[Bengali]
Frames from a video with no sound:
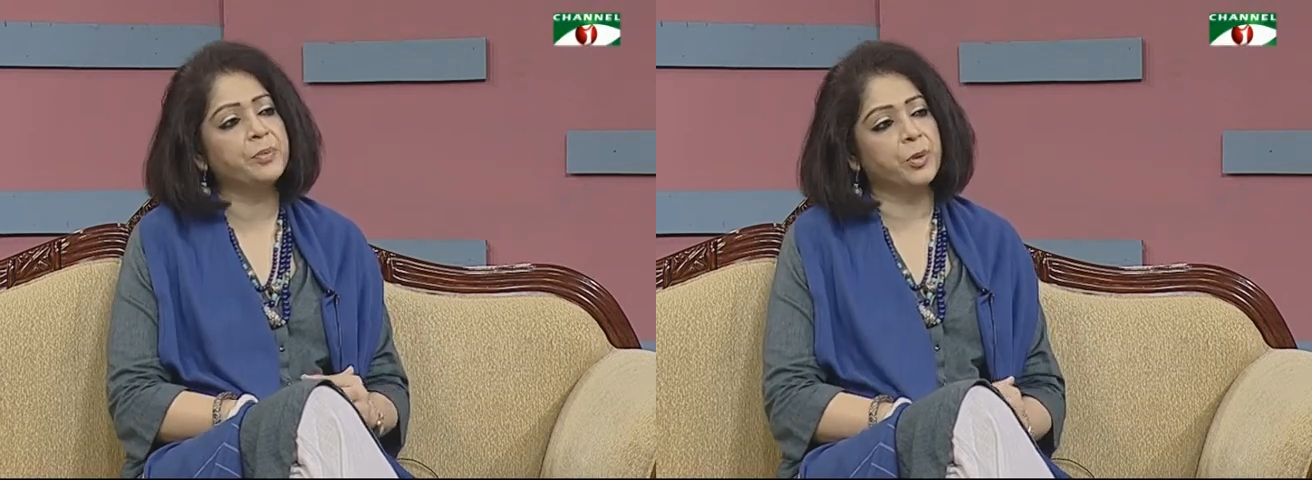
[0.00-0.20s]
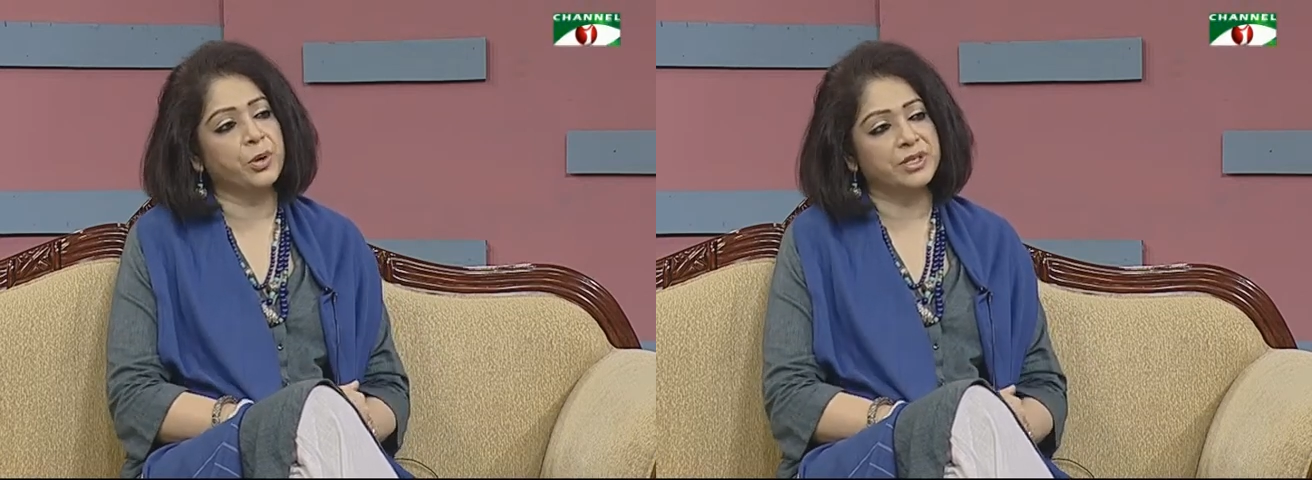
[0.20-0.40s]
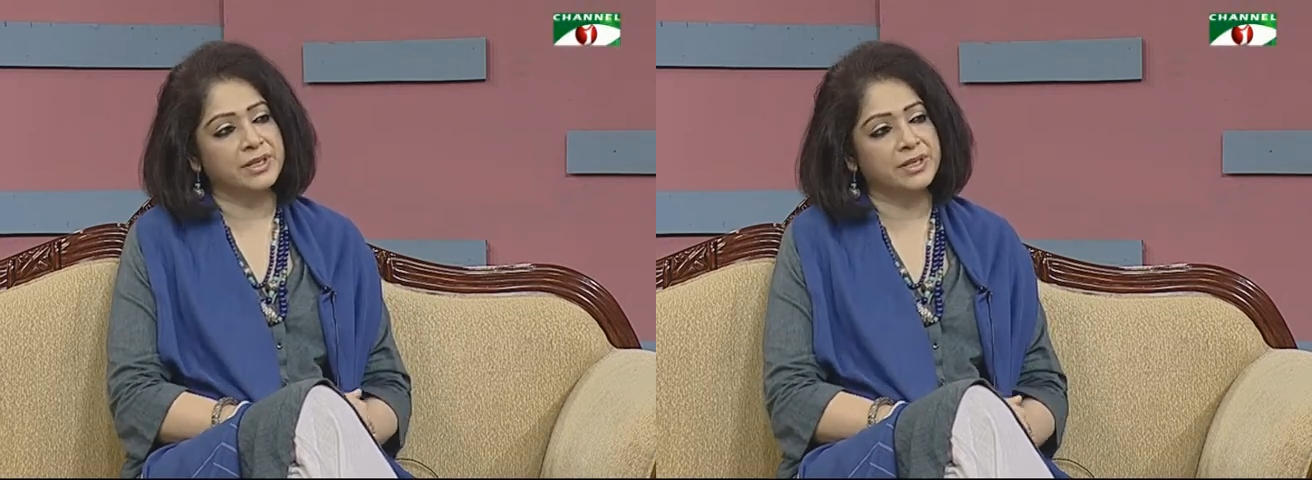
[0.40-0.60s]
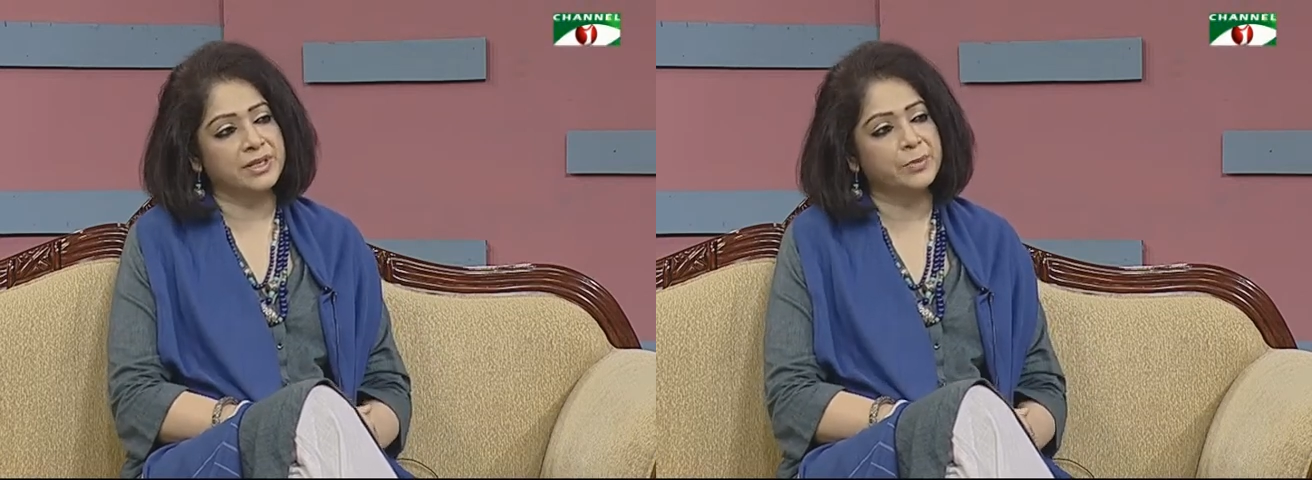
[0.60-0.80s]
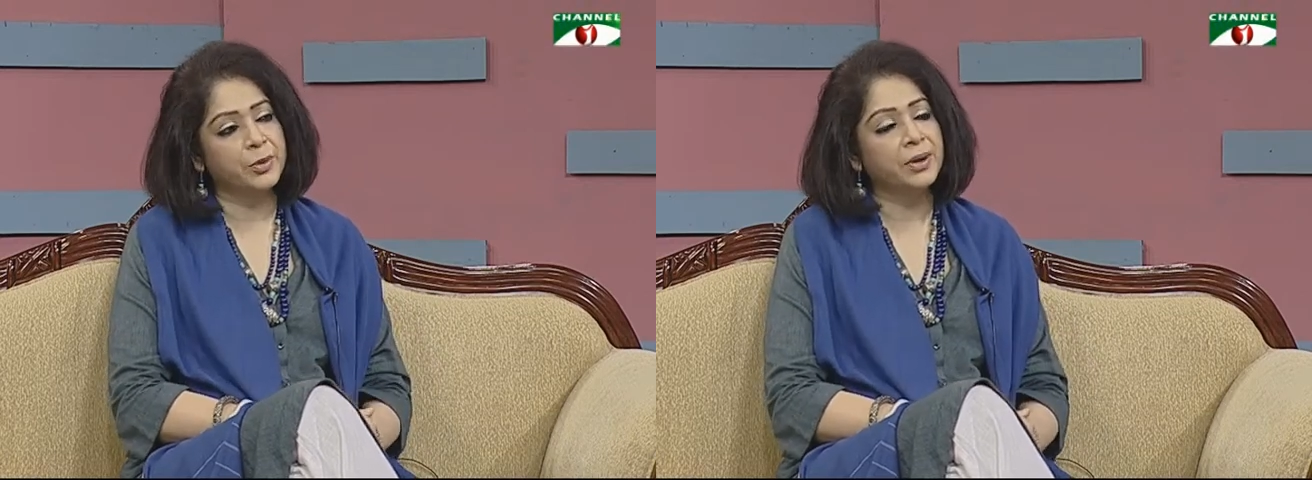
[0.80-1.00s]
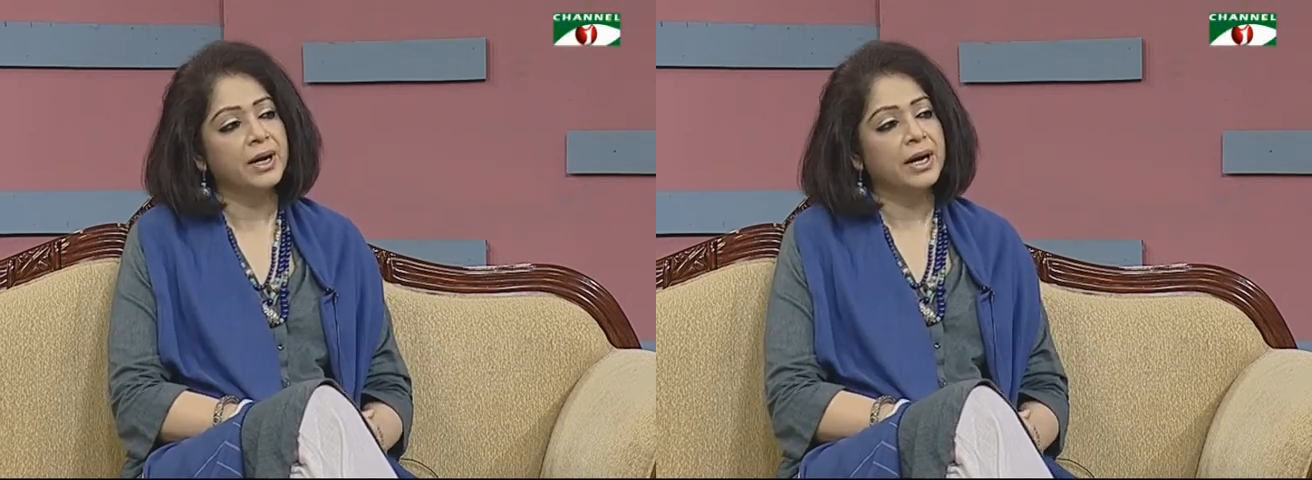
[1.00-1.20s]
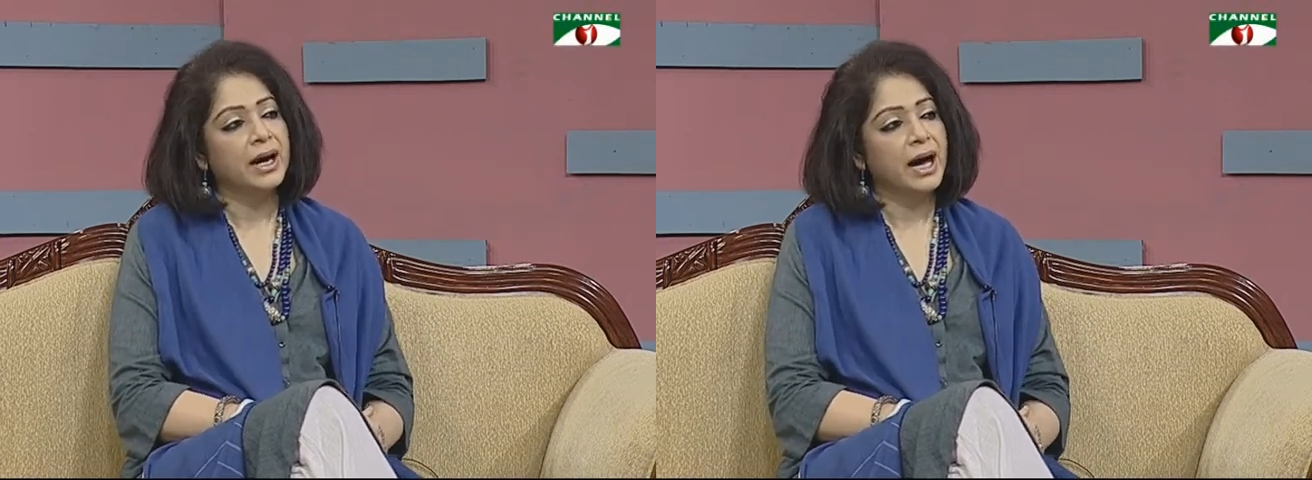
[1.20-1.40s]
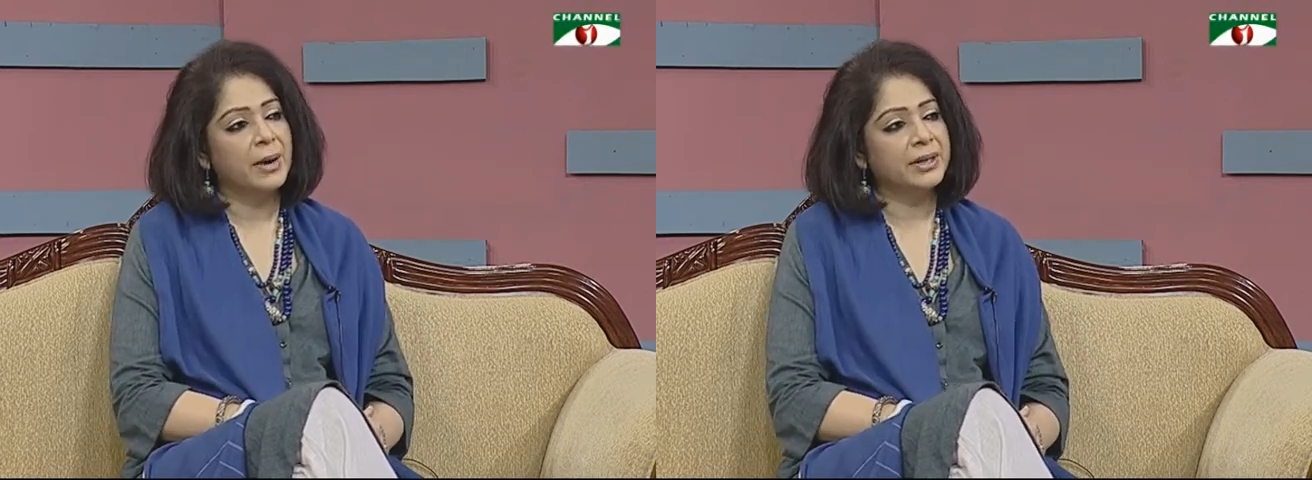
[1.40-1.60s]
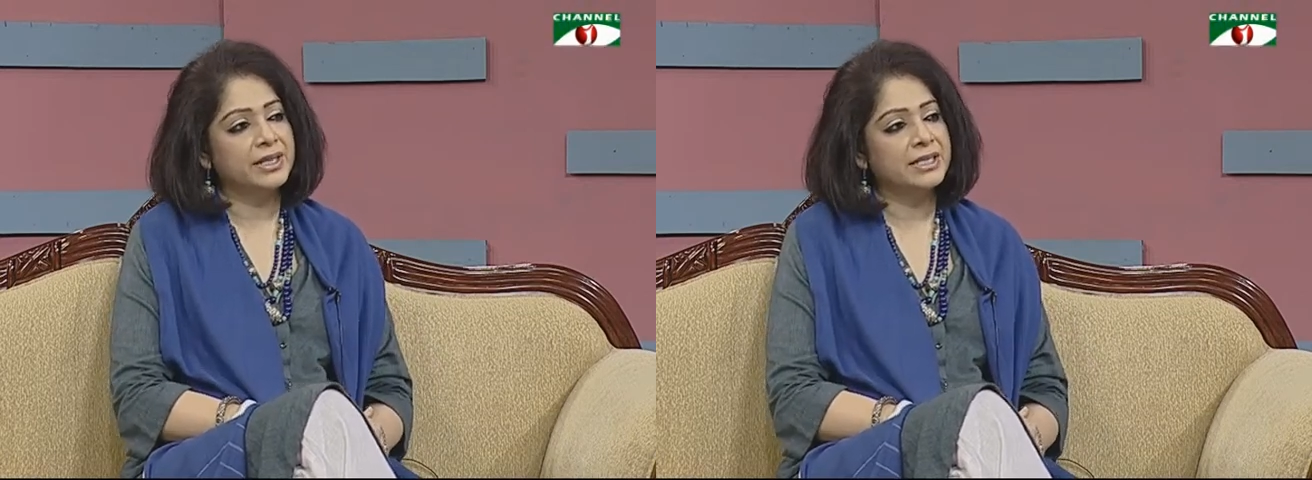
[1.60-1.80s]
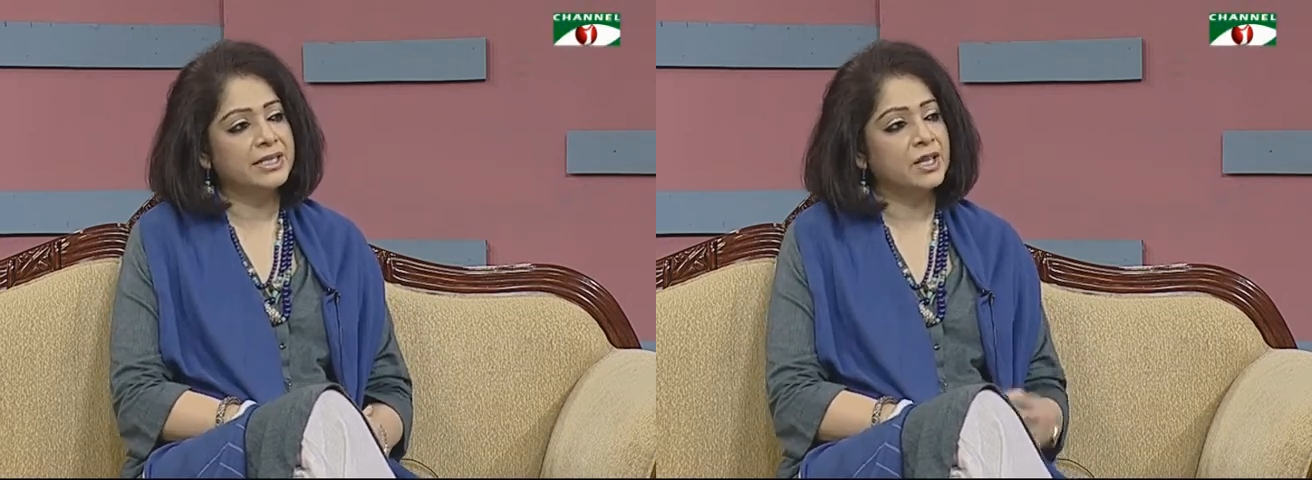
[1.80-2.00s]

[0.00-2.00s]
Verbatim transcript: ইম্পর্টেন্ট এবং আমাদের যে